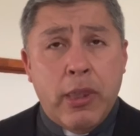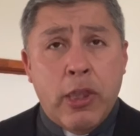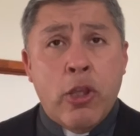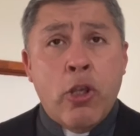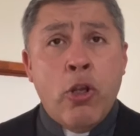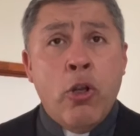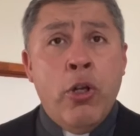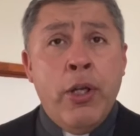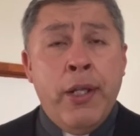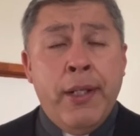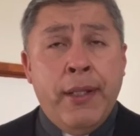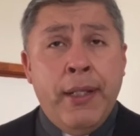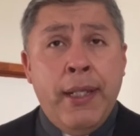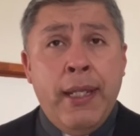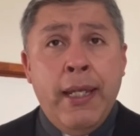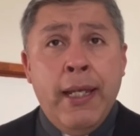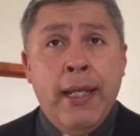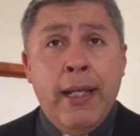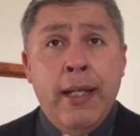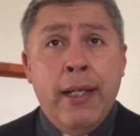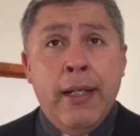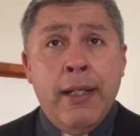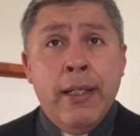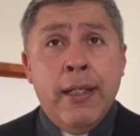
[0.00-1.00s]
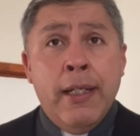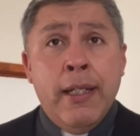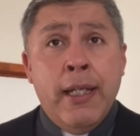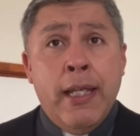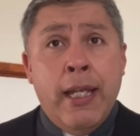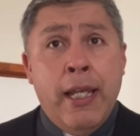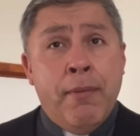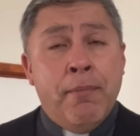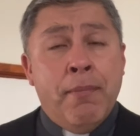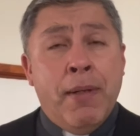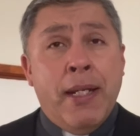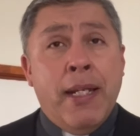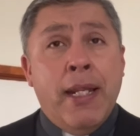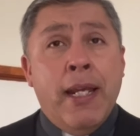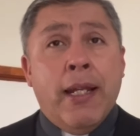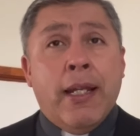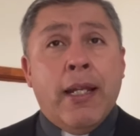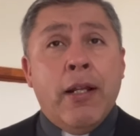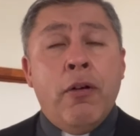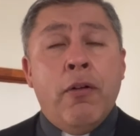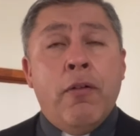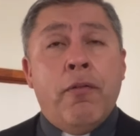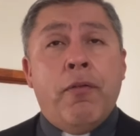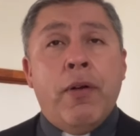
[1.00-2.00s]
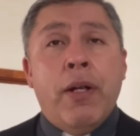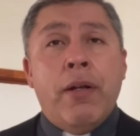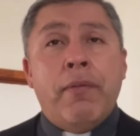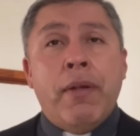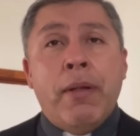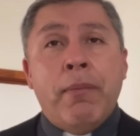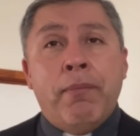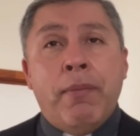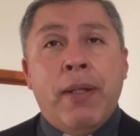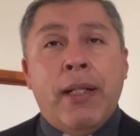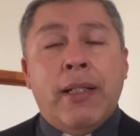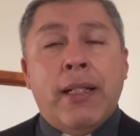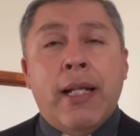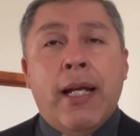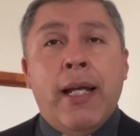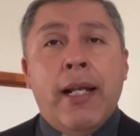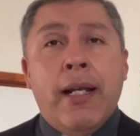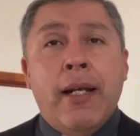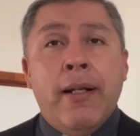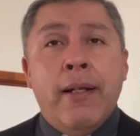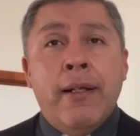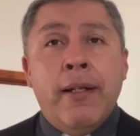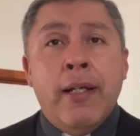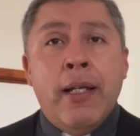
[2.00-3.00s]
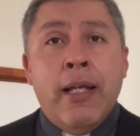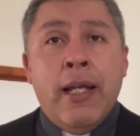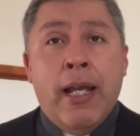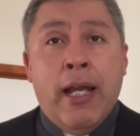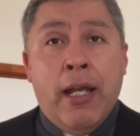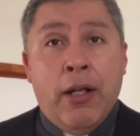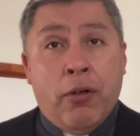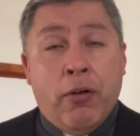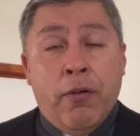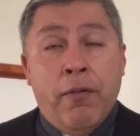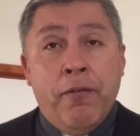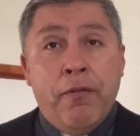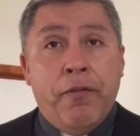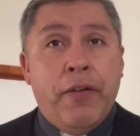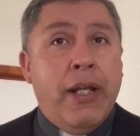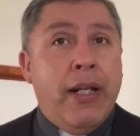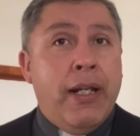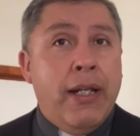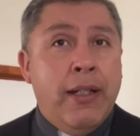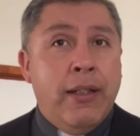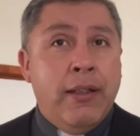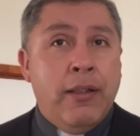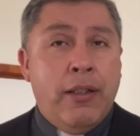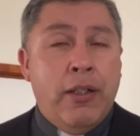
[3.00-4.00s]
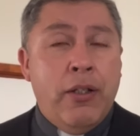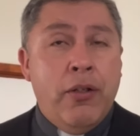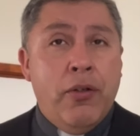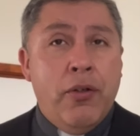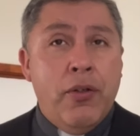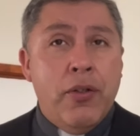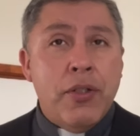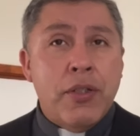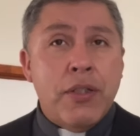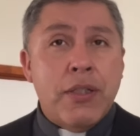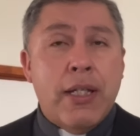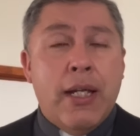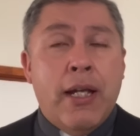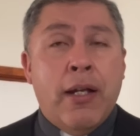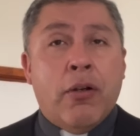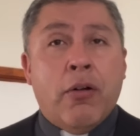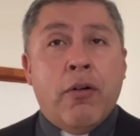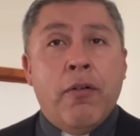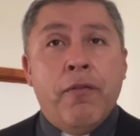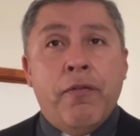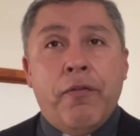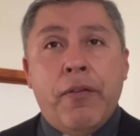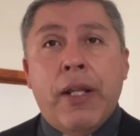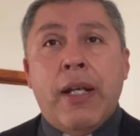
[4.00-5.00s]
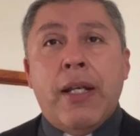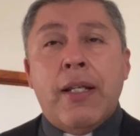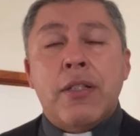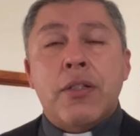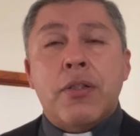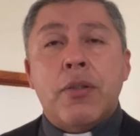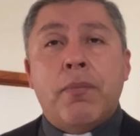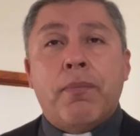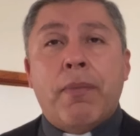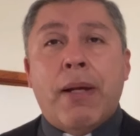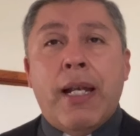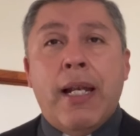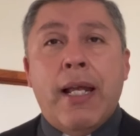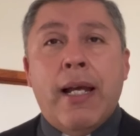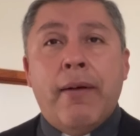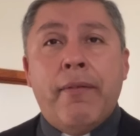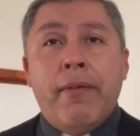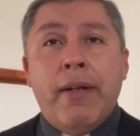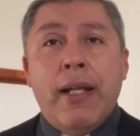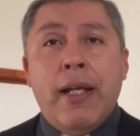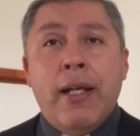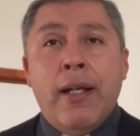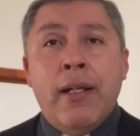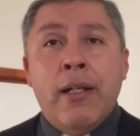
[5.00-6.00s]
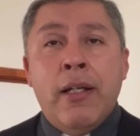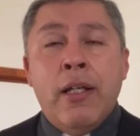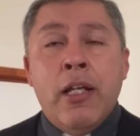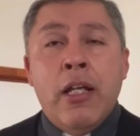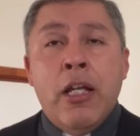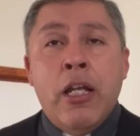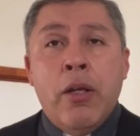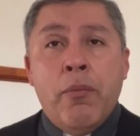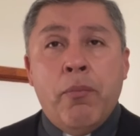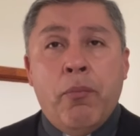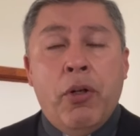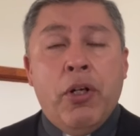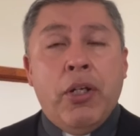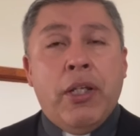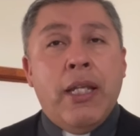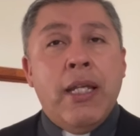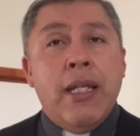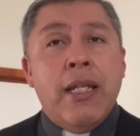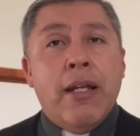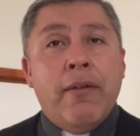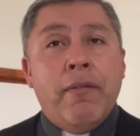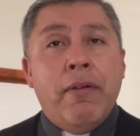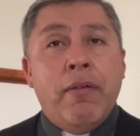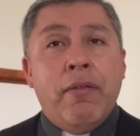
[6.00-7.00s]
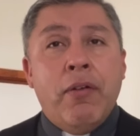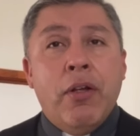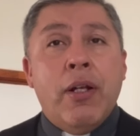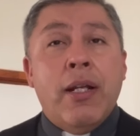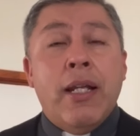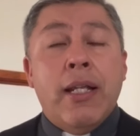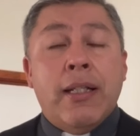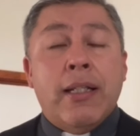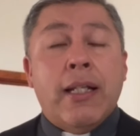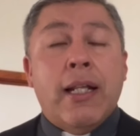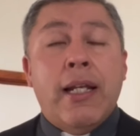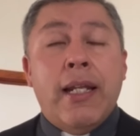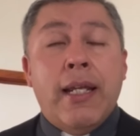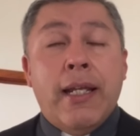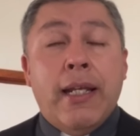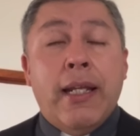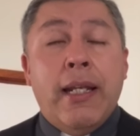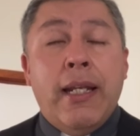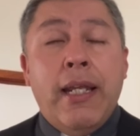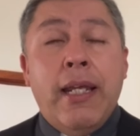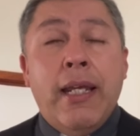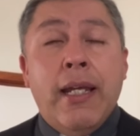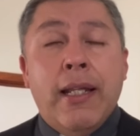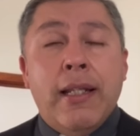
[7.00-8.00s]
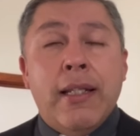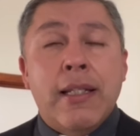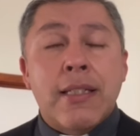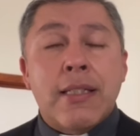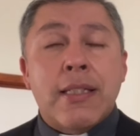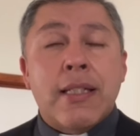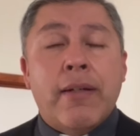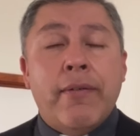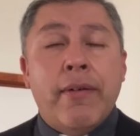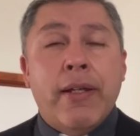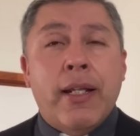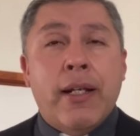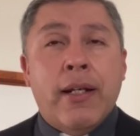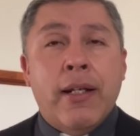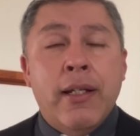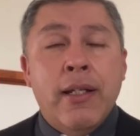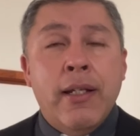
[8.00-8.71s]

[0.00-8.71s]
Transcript: Hoy día es María que nos vuelve a invitar a confiar en Dios, a confiar en su palabra, porque ella vivió en esta alegría de saber